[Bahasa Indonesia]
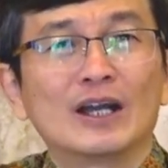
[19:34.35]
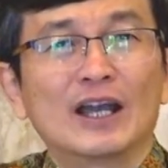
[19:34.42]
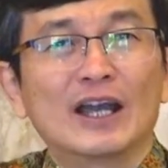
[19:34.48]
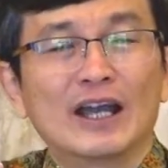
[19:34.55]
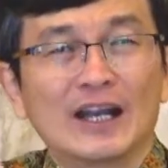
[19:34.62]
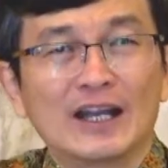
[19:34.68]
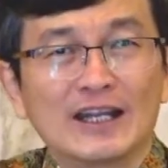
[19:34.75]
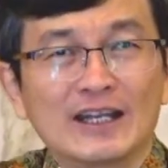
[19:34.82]

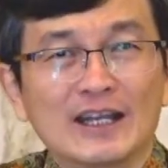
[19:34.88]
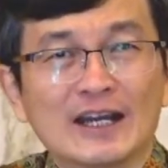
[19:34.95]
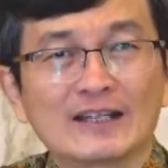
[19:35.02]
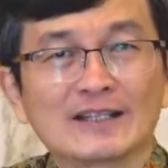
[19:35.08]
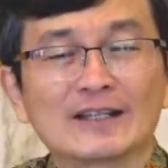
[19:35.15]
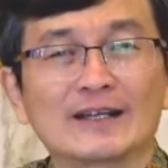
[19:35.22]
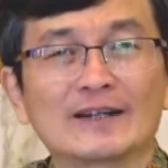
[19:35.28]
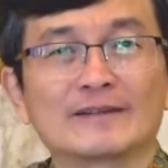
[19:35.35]

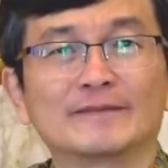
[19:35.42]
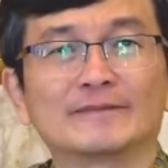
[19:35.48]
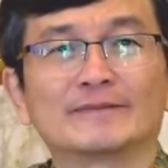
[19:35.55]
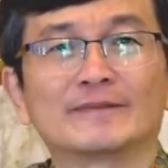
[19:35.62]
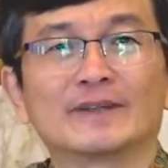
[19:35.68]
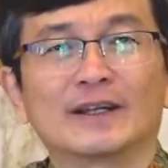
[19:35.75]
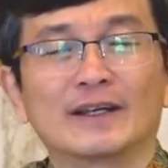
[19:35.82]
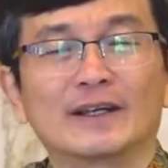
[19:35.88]
Eliasar.
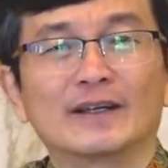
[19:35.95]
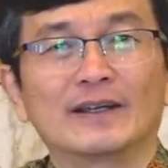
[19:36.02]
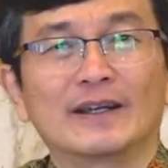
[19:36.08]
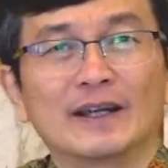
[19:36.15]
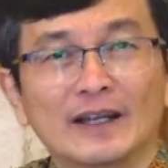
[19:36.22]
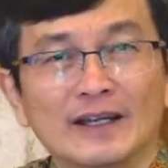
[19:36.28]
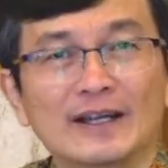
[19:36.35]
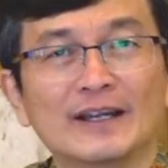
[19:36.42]

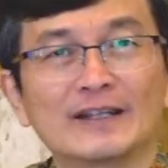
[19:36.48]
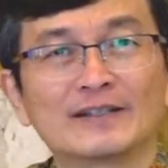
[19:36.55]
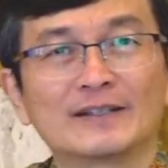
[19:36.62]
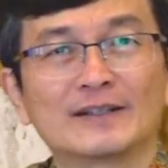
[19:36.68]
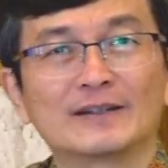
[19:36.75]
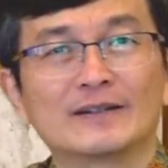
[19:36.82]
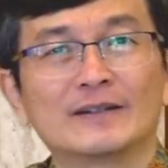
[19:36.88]
Eliezer.